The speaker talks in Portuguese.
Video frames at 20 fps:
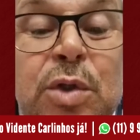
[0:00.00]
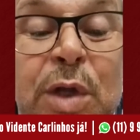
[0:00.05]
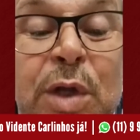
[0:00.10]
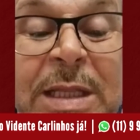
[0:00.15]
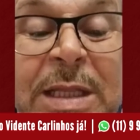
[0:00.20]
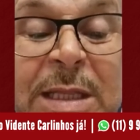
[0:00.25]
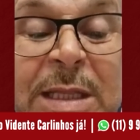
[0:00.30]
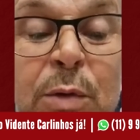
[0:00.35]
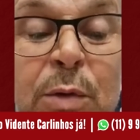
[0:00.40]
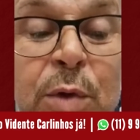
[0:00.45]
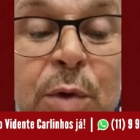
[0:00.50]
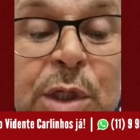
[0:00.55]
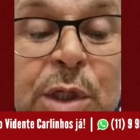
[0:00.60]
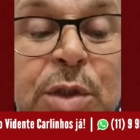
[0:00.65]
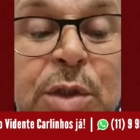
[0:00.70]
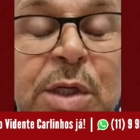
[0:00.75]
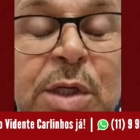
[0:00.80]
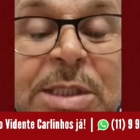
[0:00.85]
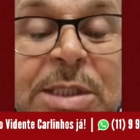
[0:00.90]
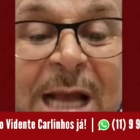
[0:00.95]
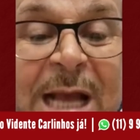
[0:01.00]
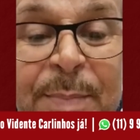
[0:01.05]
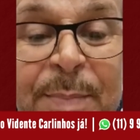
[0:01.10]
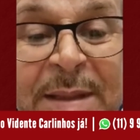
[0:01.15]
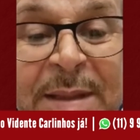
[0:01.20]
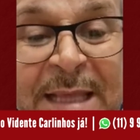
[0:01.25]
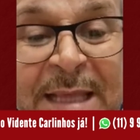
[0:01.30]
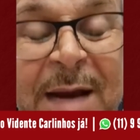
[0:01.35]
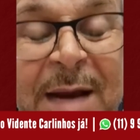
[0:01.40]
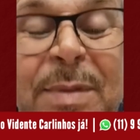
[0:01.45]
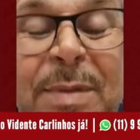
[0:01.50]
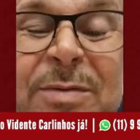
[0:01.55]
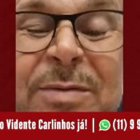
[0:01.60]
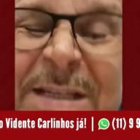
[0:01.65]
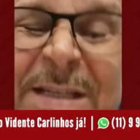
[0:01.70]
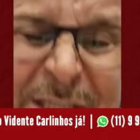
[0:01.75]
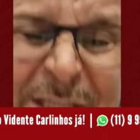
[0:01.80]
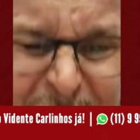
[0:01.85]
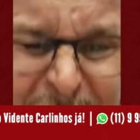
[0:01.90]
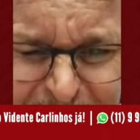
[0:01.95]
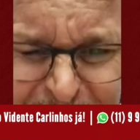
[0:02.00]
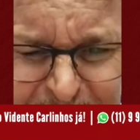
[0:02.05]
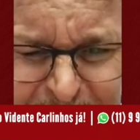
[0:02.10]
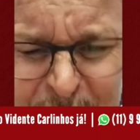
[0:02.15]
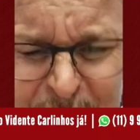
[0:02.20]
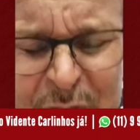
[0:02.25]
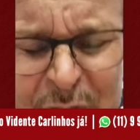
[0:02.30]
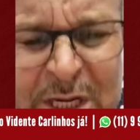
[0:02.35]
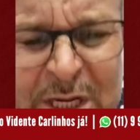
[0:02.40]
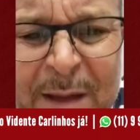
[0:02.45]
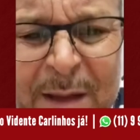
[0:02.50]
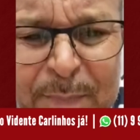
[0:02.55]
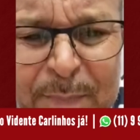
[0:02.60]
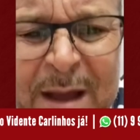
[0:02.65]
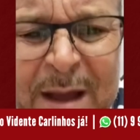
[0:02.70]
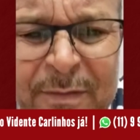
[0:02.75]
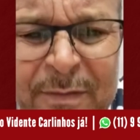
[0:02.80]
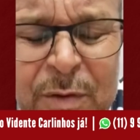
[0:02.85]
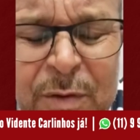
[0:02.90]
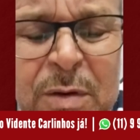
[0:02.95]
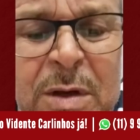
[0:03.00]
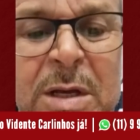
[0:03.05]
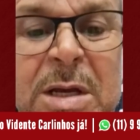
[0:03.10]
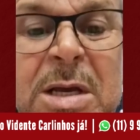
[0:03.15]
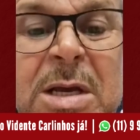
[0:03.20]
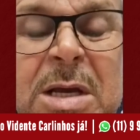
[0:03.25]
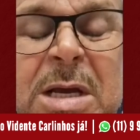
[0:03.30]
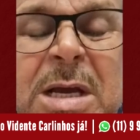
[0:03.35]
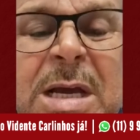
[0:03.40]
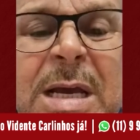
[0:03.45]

o senhor é tão liso que você escapa dela, mas vai ser difícil escapar, viu?